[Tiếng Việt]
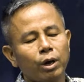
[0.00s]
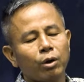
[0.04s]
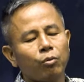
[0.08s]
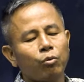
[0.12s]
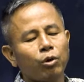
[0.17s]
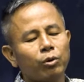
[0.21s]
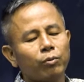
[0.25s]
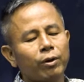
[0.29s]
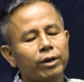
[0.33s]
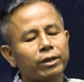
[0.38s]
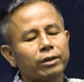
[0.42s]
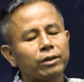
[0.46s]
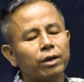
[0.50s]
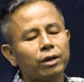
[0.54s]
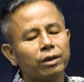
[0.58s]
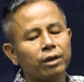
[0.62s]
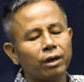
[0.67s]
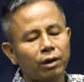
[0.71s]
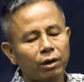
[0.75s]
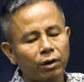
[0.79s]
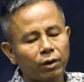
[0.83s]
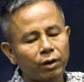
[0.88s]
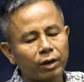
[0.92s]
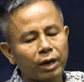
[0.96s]
ôi vậy đó
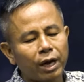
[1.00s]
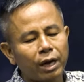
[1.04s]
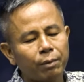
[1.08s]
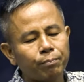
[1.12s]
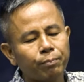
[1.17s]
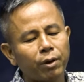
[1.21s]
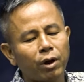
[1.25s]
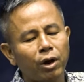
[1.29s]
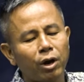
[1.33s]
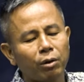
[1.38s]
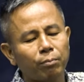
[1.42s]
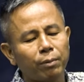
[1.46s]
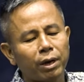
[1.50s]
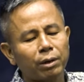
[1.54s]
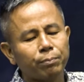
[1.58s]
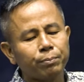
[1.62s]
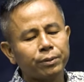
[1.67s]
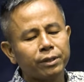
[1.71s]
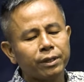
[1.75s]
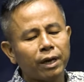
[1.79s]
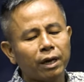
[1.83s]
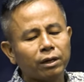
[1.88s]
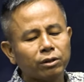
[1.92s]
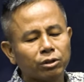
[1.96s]
là đại prong ban
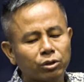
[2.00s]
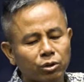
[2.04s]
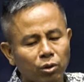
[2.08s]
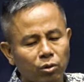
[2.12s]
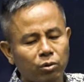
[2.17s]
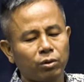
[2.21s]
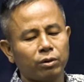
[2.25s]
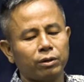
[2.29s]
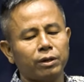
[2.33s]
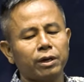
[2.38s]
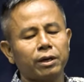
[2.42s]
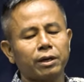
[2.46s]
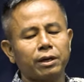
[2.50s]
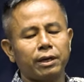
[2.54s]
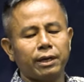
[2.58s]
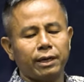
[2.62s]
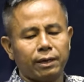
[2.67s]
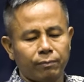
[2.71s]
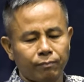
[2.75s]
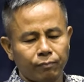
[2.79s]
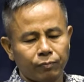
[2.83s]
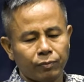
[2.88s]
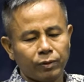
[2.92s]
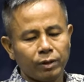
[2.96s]
phi nhau túc nâng
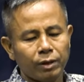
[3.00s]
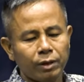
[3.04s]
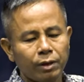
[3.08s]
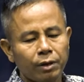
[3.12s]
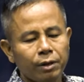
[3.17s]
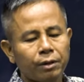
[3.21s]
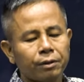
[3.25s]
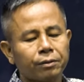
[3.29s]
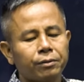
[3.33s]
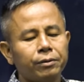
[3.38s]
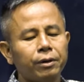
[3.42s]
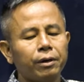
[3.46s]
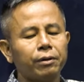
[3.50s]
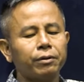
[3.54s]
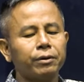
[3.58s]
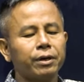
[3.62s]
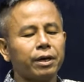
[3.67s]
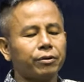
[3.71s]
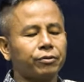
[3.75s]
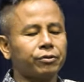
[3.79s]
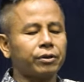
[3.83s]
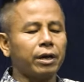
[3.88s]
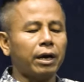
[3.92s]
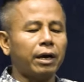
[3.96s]
nẹt từ
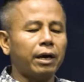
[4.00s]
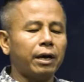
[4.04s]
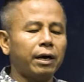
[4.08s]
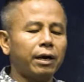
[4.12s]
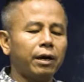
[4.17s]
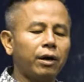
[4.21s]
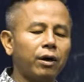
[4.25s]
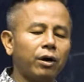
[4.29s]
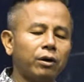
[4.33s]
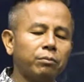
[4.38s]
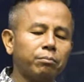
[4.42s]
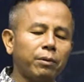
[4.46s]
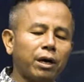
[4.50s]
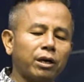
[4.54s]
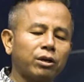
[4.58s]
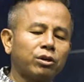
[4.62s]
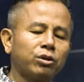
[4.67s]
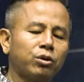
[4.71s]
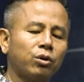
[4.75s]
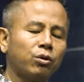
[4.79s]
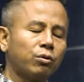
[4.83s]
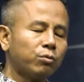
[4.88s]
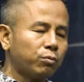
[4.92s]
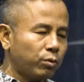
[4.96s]
địa xa oi ban
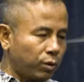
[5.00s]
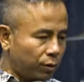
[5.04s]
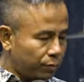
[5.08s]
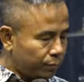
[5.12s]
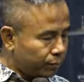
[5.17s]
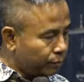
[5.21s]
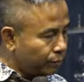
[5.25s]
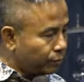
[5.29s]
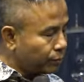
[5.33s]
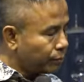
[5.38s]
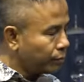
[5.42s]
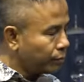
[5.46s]
cung vòng